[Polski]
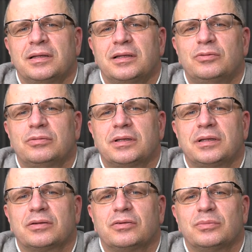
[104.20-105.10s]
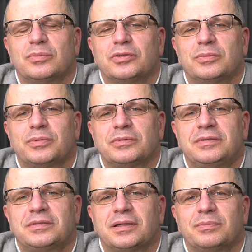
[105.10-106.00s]
i tutaj jako
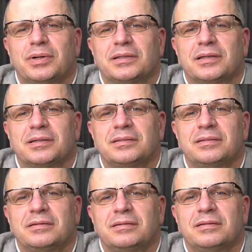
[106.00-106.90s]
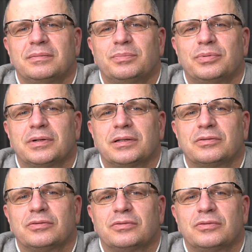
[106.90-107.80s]
monopolista badań y, po
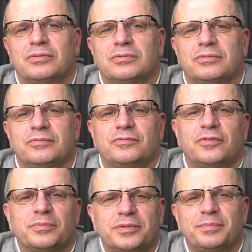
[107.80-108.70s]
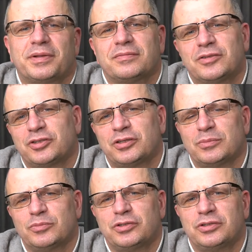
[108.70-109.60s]
alkoholu WOMP naprawdę się nie
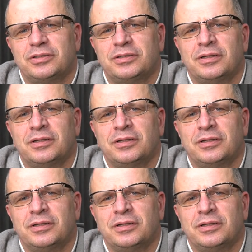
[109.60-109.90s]
musi